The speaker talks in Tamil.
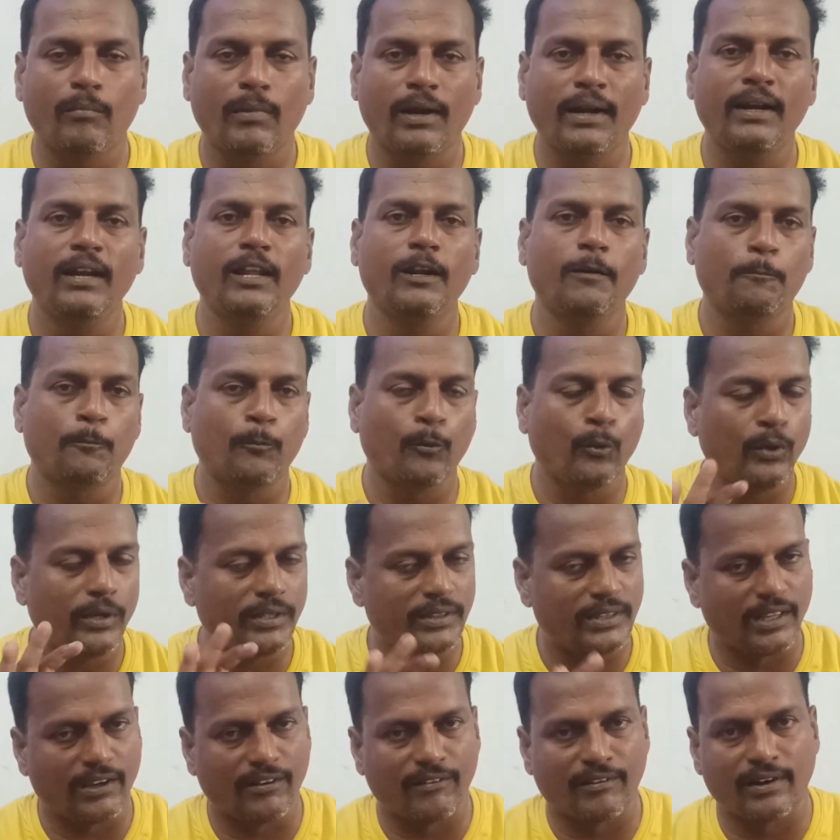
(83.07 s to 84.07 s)
மன்னர்
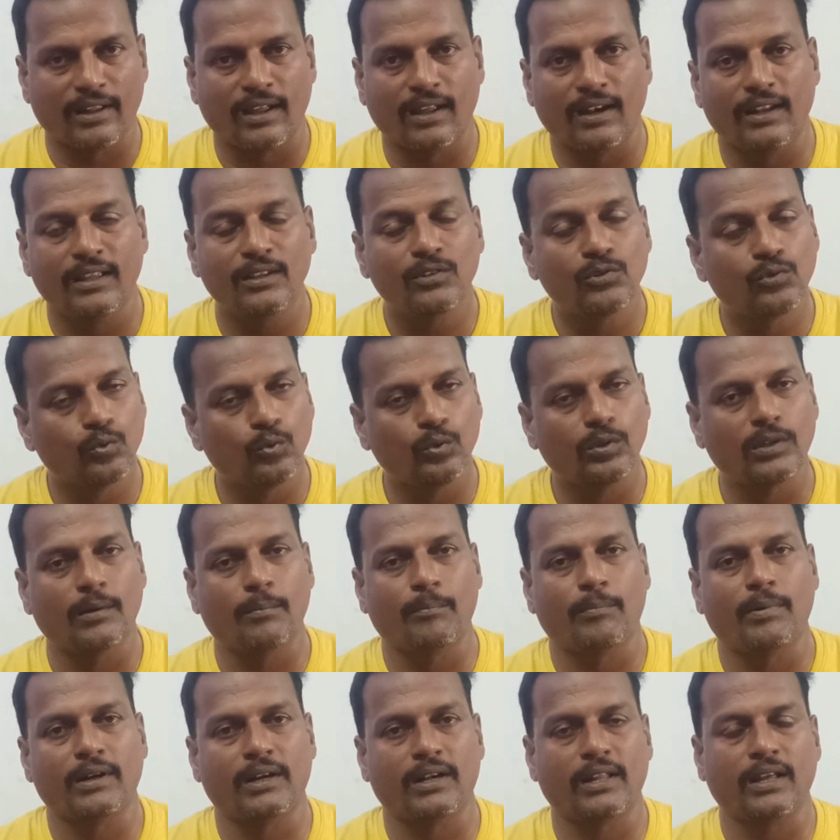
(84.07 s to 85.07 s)
பூலித்தேவனால்
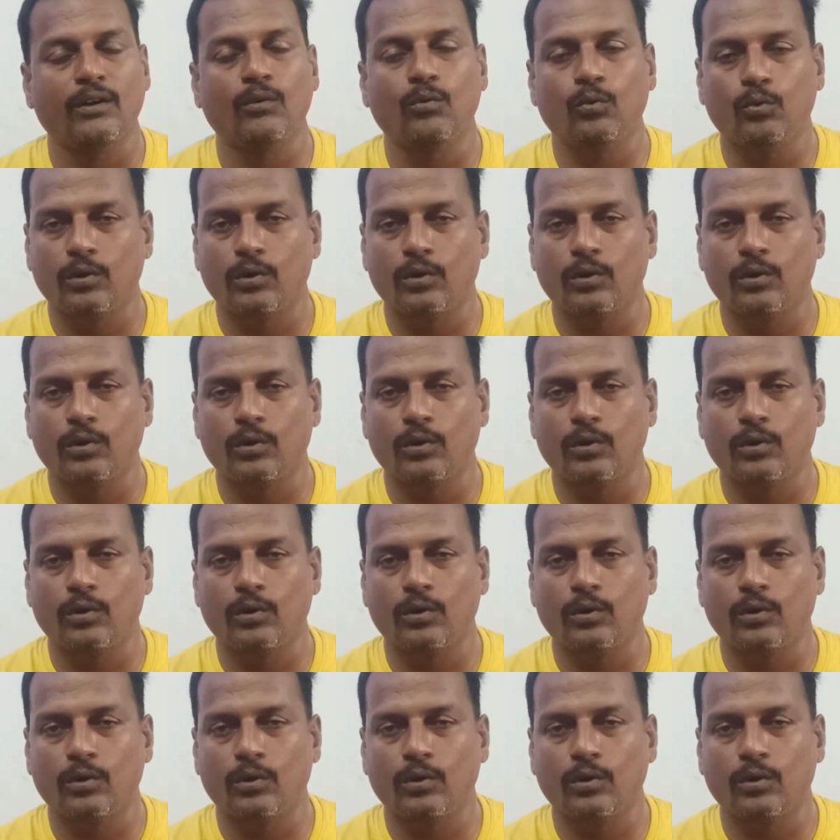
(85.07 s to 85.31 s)
சூட்டப்பட்ட